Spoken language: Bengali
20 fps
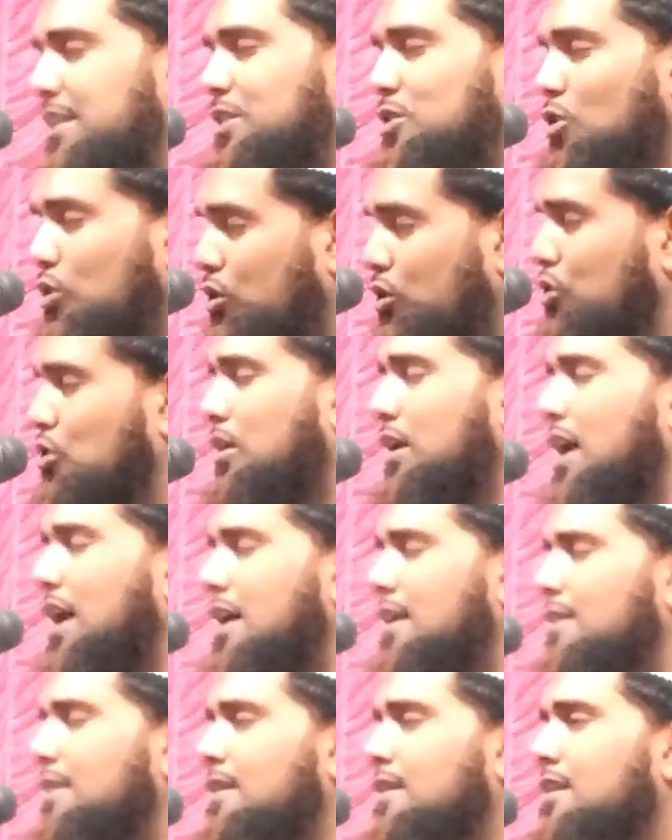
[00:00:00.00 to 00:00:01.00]
যন্ত্রণা
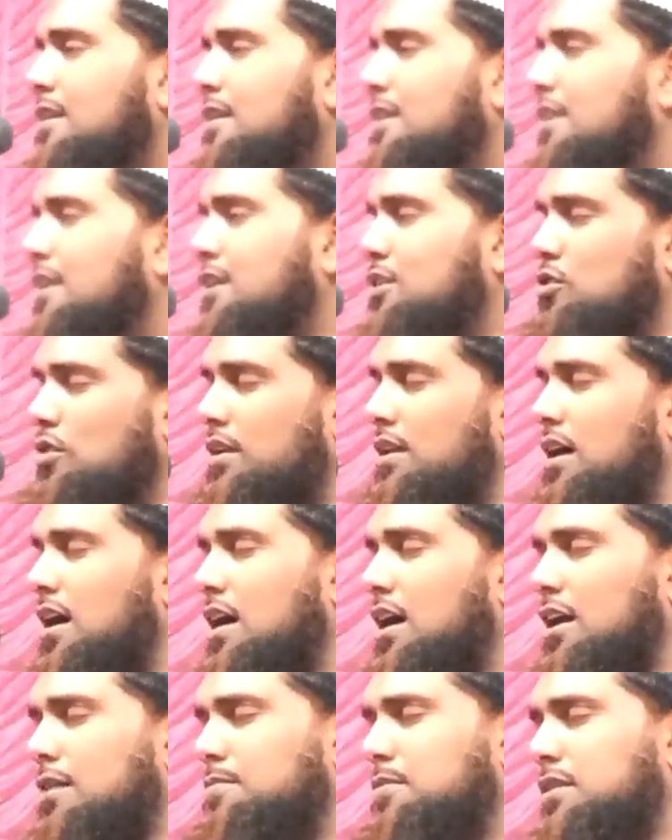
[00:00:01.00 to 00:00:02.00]
এই জন্য
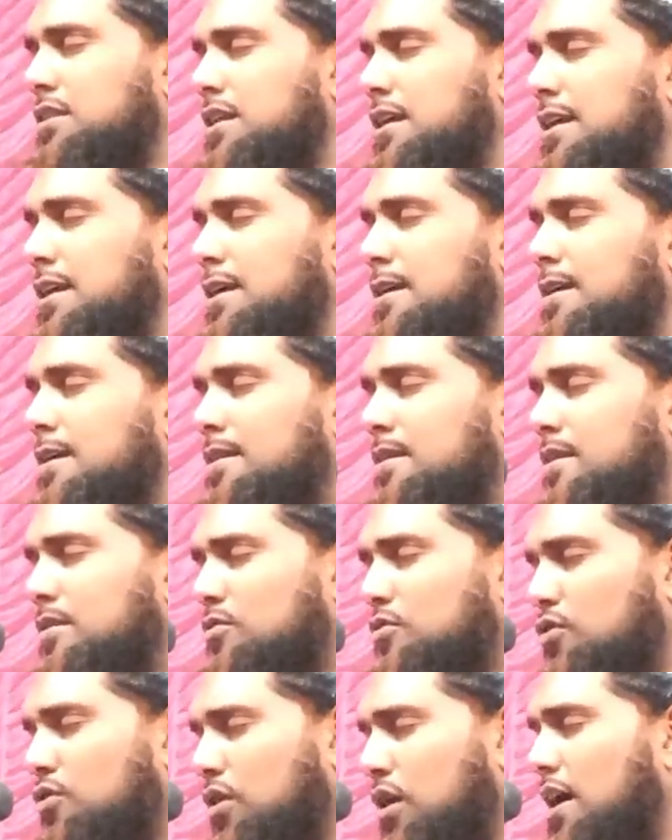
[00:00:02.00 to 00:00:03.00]
আরবিতে
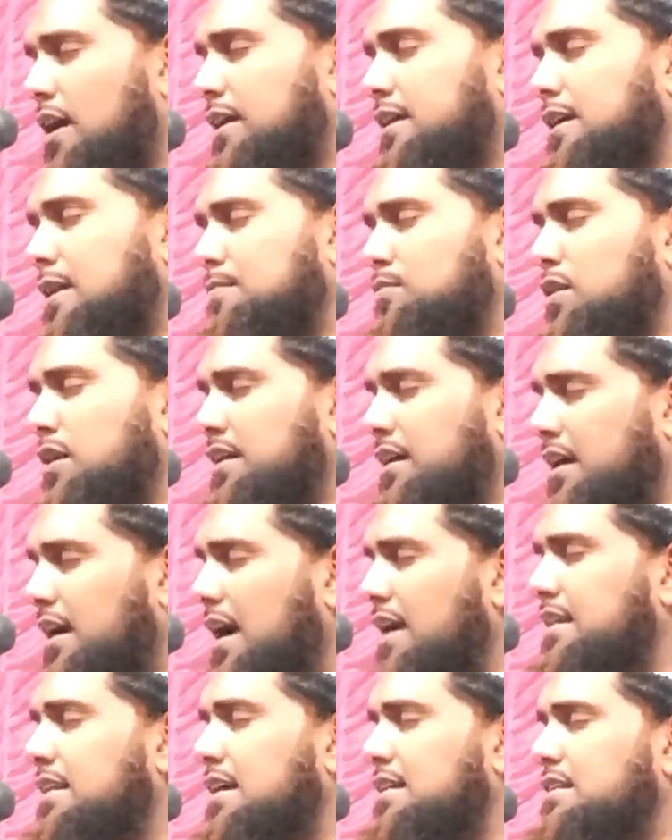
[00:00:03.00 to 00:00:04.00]
ফোকা একরামদের একটা
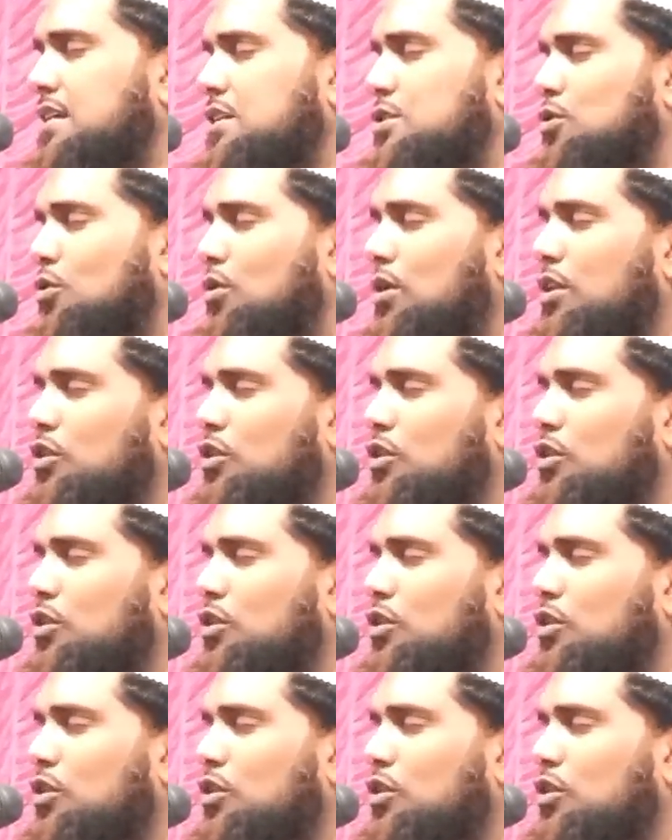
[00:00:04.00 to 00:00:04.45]
কায়দা আছে জরুরাত